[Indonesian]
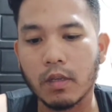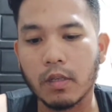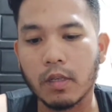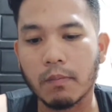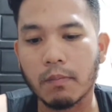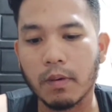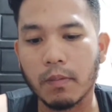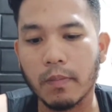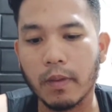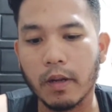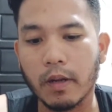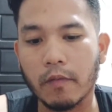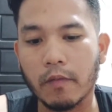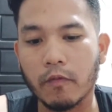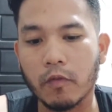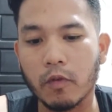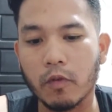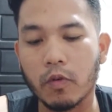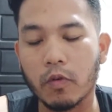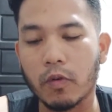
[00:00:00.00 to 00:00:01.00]
yang bermerek
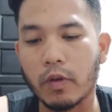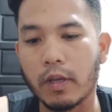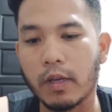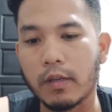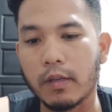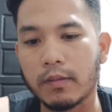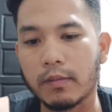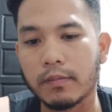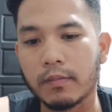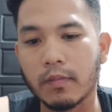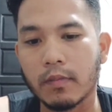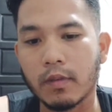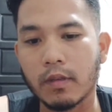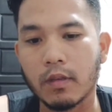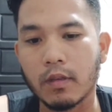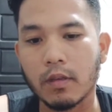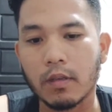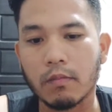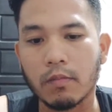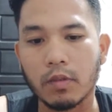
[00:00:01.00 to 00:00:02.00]
Fugu ya.
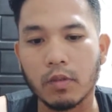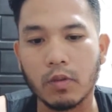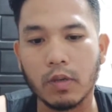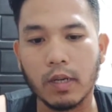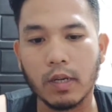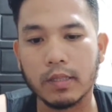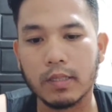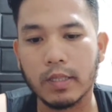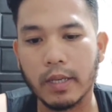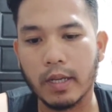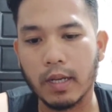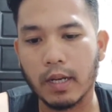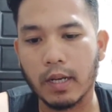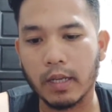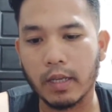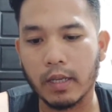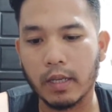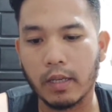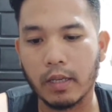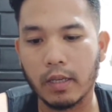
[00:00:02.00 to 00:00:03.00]
Kebetulan saya
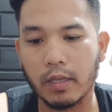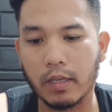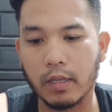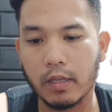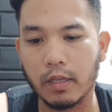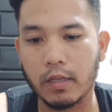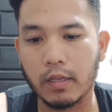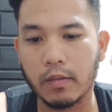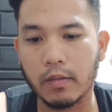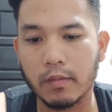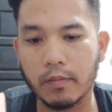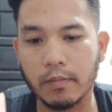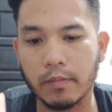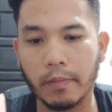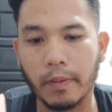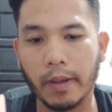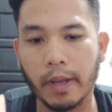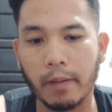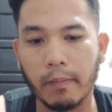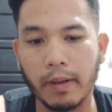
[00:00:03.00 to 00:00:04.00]
lagi
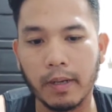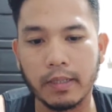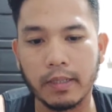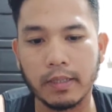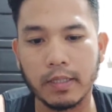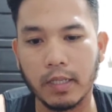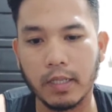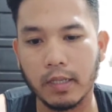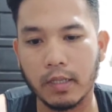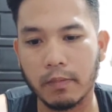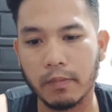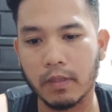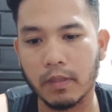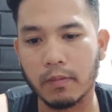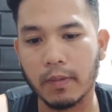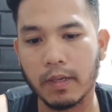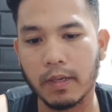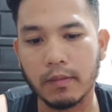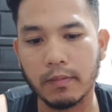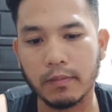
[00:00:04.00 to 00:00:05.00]
pengen mancing ya
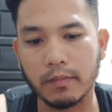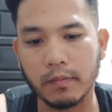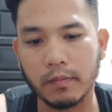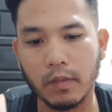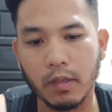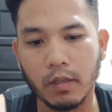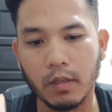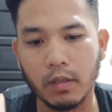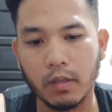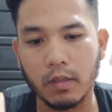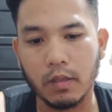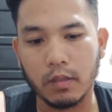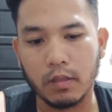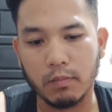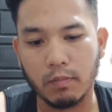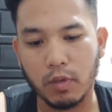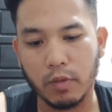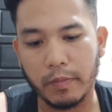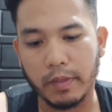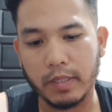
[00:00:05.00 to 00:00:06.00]
teman-teman.
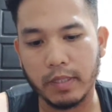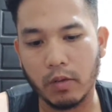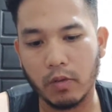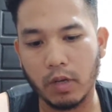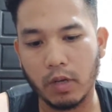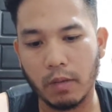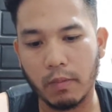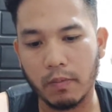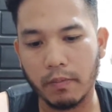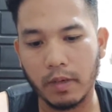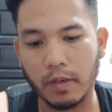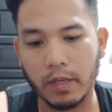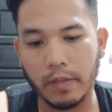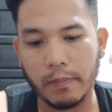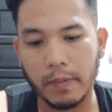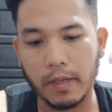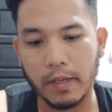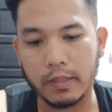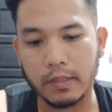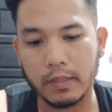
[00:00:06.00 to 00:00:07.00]
Sebelumnya saya udah membeli
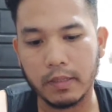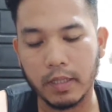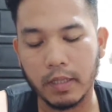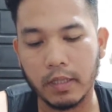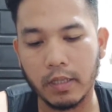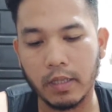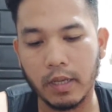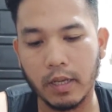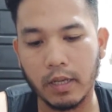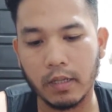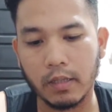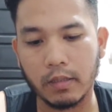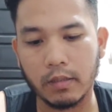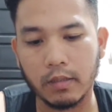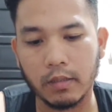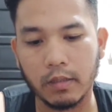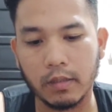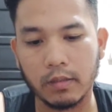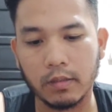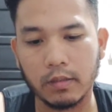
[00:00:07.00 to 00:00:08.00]
pancing yang
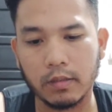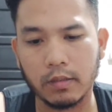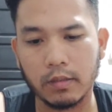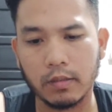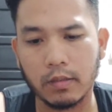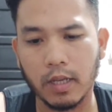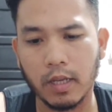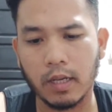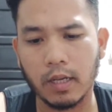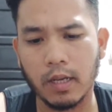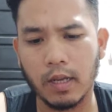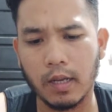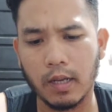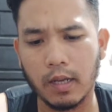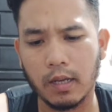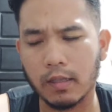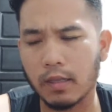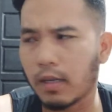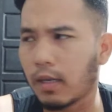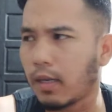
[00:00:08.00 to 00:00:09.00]

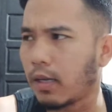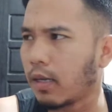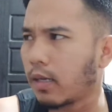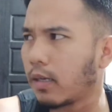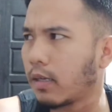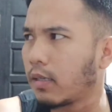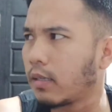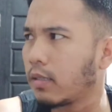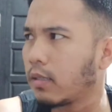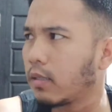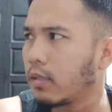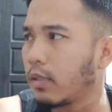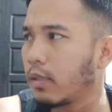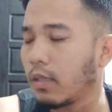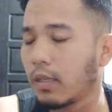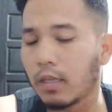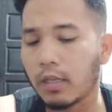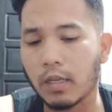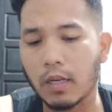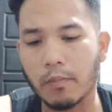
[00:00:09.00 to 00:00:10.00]
harga-harga
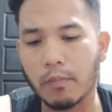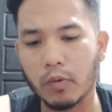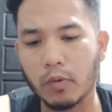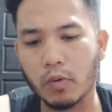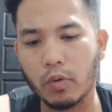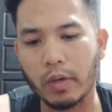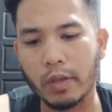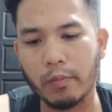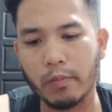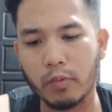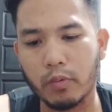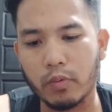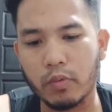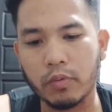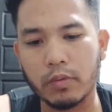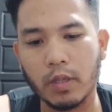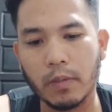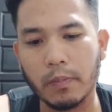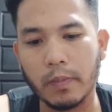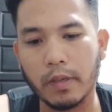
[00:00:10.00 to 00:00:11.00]

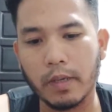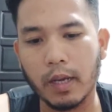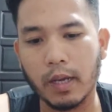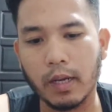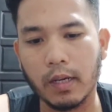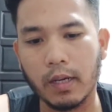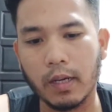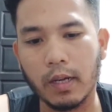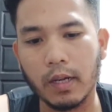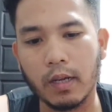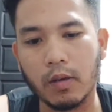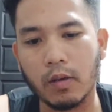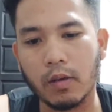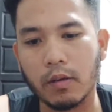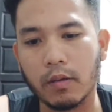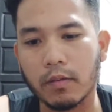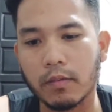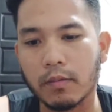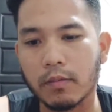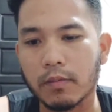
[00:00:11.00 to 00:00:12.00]
60.000, tapi karena
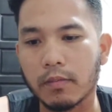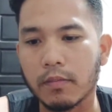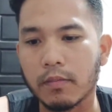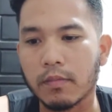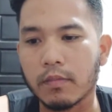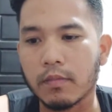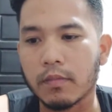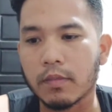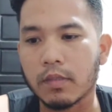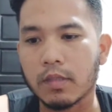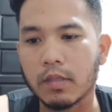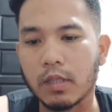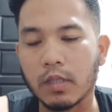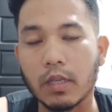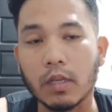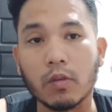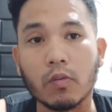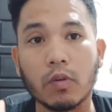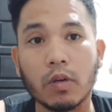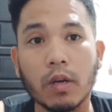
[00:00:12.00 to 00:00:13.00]

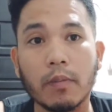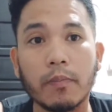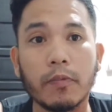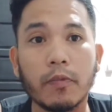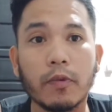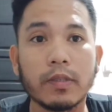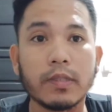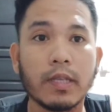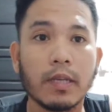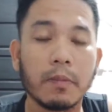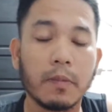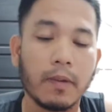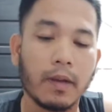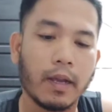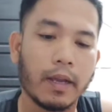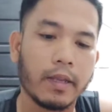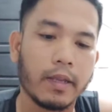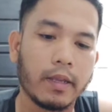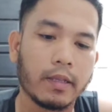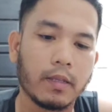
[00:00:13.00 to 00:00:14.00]
sedikit kurang puas saya
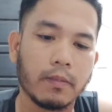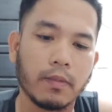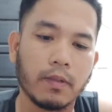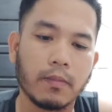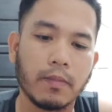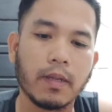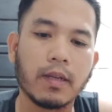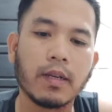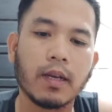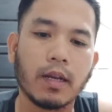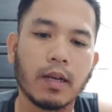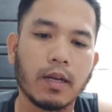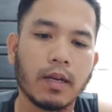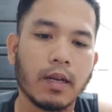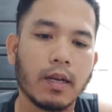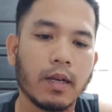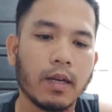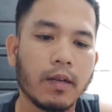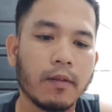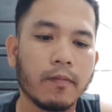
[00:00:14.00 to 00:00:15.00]
memakainya teman-teman
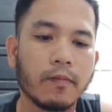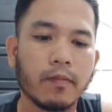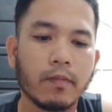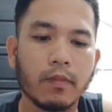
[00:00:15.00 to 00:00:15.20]
karena